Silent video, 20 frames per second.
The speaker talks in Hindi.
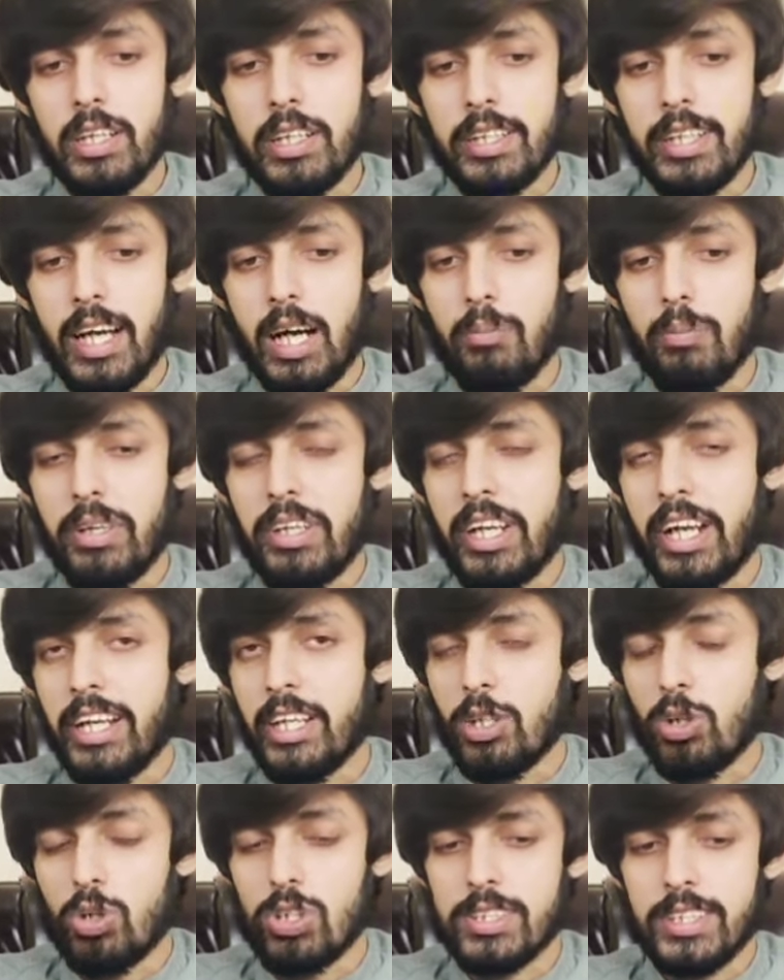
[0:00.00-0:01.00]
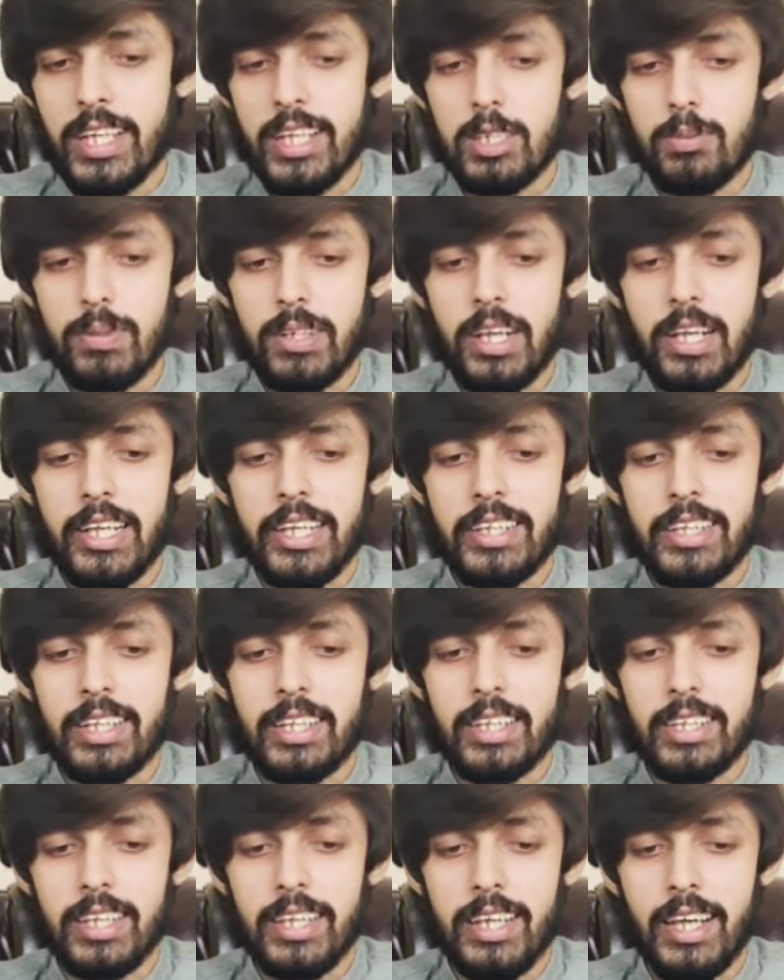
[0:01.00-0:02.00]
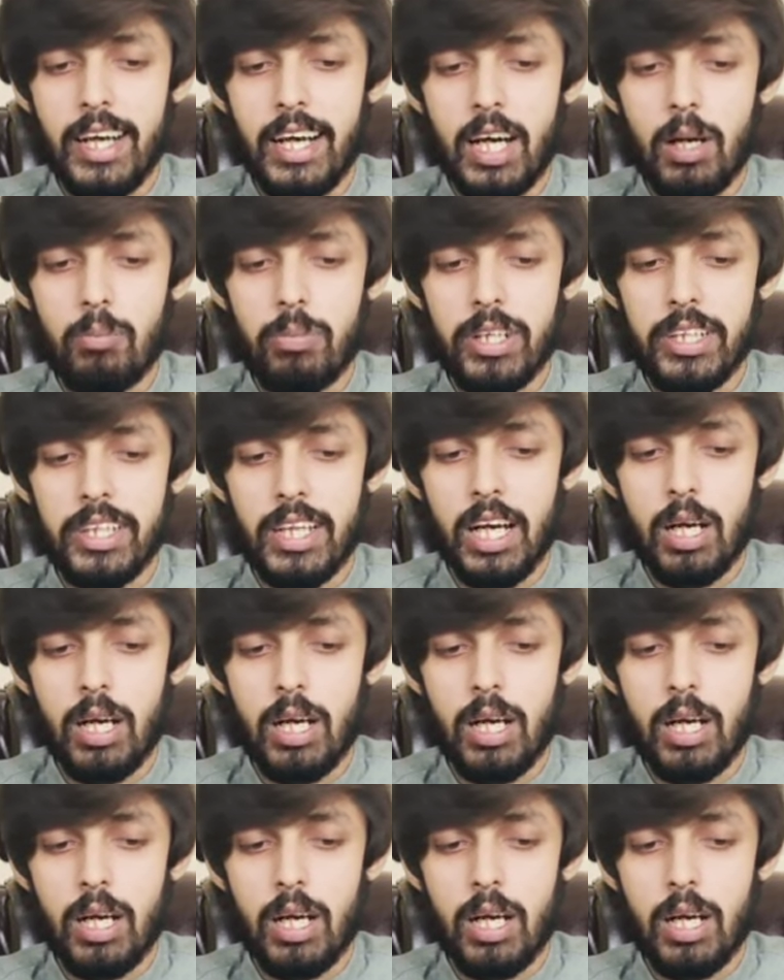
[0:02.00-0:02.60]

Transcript: यहाँ पे नाइन डॉट्स हैं इस पर क्लिक करके आपने